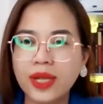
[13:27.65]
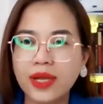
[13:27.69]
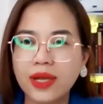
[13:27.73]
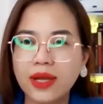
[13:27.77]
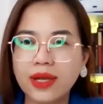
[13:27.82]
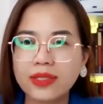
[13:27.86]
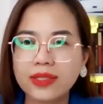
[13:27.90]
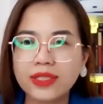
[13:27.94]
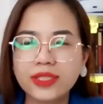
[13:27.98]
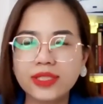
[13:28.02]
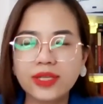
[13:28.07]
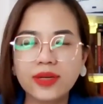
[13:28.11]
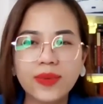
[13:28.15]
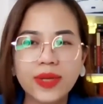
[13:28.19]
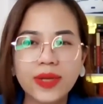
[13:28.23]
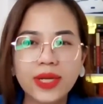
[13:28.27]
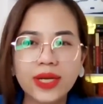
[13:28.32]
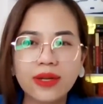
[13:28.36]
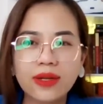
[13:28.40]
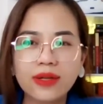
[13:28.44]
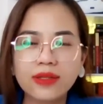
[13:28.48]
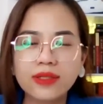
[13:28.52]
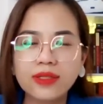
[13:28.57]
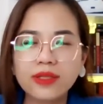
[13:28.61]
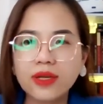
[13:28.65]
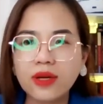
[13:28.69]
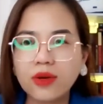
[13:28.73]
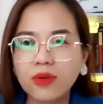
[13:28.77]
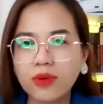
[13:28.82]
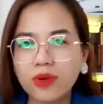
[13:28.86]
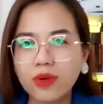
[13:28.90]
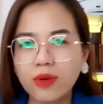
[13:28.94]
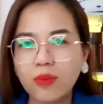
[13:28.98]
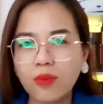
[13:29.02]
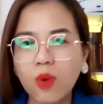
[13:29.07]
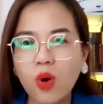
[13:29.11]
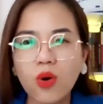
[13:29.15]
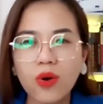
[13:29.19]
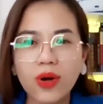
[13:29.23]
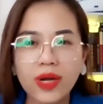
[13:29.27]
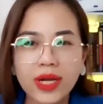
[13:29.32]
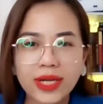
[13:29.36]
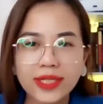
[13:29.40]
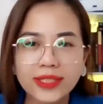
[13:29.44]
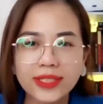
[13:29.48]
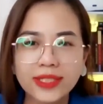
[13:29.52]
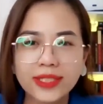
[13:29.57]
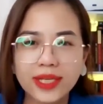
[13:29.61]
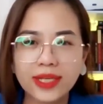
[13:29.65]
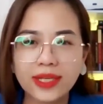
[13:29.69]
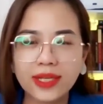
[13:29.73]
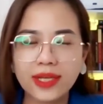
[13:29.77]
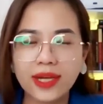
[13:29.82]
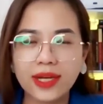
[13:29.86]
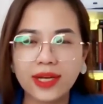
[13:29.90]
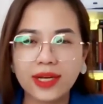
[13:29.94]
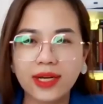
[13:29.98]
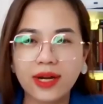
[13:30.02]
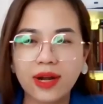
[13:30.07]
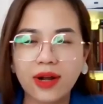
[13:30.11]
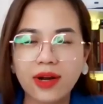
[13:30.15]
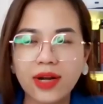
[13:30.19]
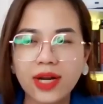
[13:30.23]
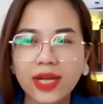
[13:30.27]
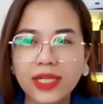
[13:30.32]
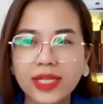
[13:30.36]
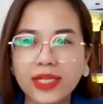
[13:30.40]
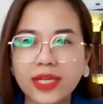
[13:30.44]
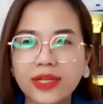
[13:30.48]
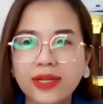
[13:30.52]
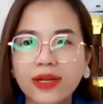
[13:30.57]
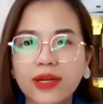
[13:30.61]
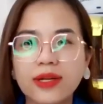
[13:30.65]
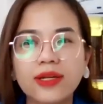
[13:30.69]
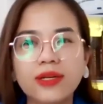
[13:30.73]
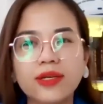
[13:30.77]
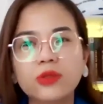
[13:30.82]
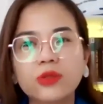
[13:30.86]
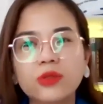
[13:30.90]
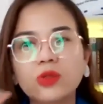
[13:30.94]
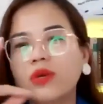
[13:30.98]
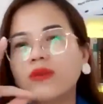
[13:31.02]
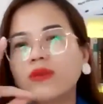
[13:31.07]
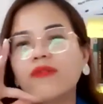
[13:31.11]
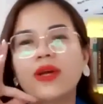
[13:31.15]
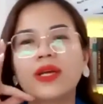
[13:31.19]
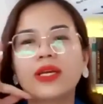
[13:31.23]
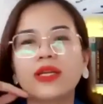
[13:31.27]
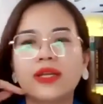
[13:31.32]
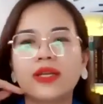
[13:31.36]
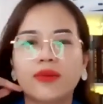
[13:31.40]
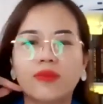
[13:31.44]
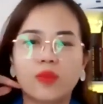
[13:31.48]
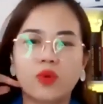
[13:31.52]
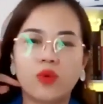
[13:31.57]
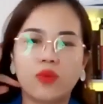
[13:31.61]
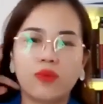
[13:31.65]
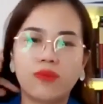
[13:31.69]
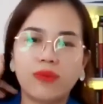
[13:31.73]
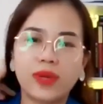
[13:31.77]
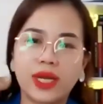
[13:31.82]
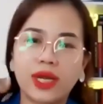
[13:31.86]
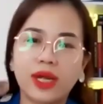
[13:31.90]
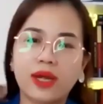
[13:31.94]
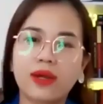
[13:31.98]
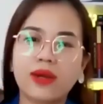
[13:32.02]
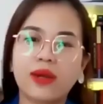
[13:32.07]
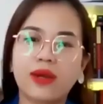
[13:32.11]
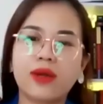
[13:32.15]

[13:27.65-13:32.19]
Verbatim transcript: à, chưa biết đến câu lạc bộ các anh chị à, đó là gì đó cái xuất phát điểm của mình á,